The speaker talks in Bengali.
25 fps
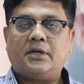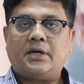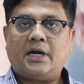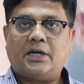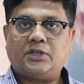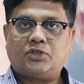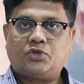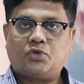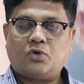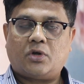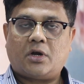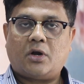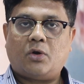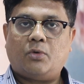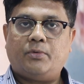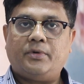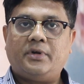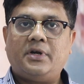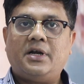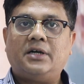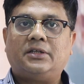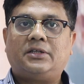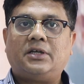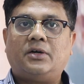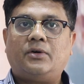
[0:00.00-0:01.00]
কাজ করার
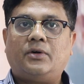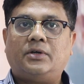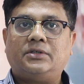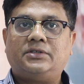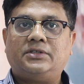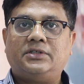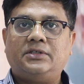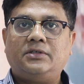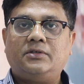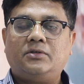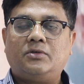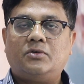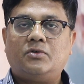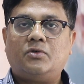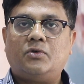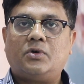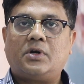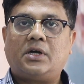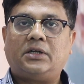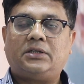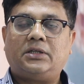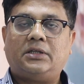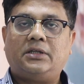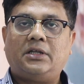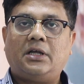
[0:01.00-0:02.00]
অভিজ্ঞতাও আছে
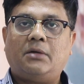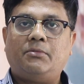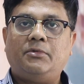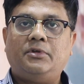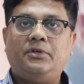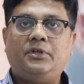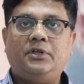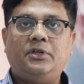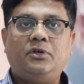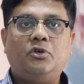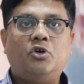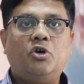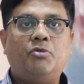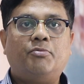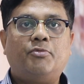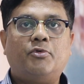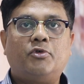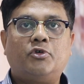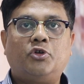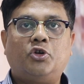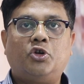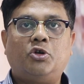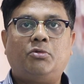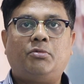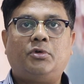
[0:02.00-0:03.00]
কলকাতাতে আমি দীর্ঘ
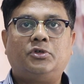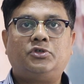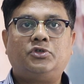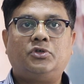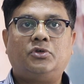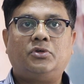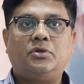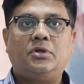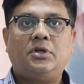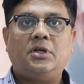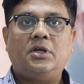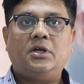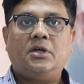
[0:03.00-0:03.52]
পনেরো বছর